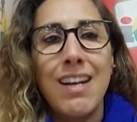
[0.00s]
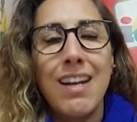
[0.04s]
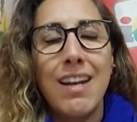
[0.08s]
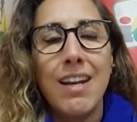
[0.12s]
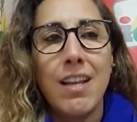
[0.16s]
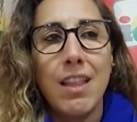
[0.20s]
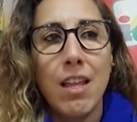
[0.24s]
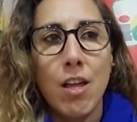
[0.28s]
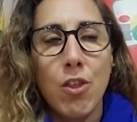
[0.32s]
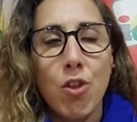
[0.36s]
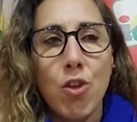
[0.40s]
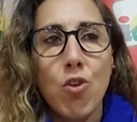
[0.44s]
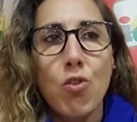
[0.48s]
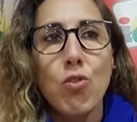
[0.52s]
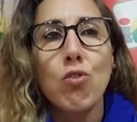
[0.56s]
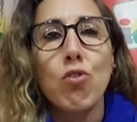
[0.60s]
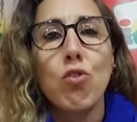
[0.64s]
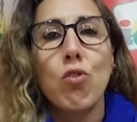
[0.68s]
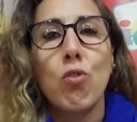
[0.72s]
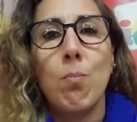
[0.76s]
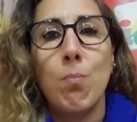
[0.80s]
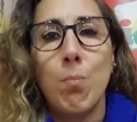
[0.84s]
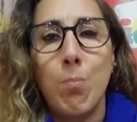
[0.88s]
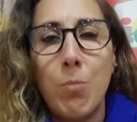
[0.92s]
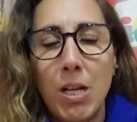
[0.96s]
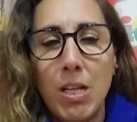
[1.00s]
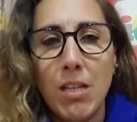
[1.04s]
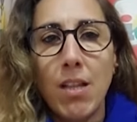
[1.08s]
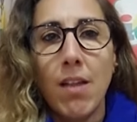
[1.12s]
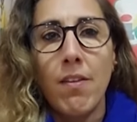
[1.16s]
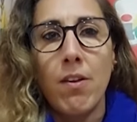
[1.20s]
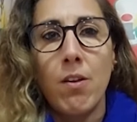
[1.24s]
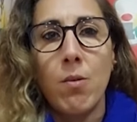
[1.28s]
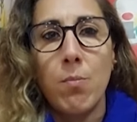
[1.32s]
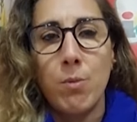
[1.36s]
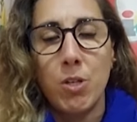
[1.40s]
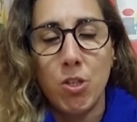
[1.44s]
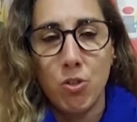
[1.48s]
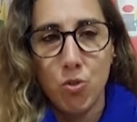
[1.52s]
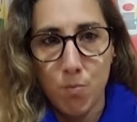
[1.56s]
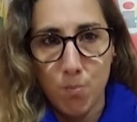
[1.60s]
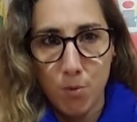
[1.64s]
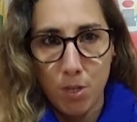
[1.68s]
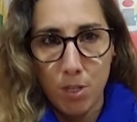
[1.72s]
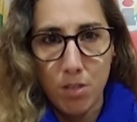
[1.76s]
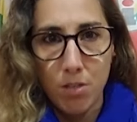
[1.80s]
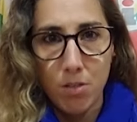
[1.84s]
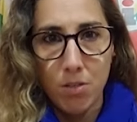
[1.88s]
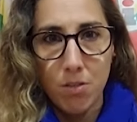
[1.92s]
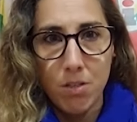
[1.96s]
la redacción completa de los
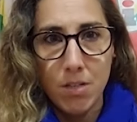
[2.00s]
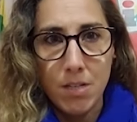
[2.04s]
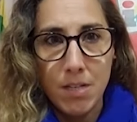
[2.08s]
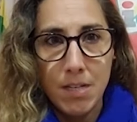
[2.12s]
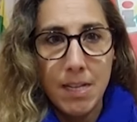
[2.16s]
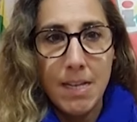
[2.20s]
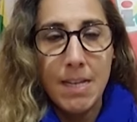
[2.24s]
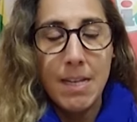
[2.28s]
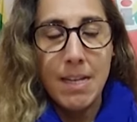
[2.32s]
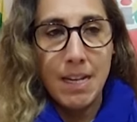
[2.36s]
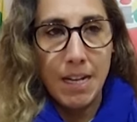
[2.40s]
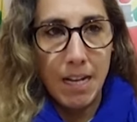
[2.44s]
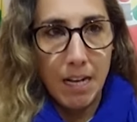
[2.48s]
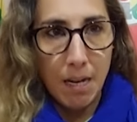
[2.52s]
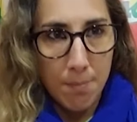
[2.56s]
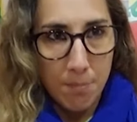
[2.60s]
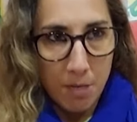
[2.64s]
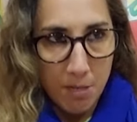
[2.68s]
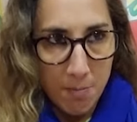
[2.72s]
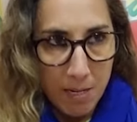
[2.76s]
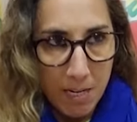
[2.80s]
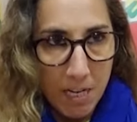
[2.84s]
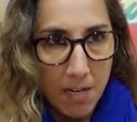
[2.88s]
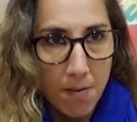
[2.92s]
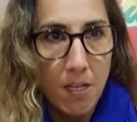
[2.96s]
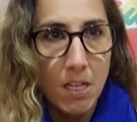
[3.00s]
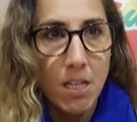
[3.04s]
presupuestos, la primera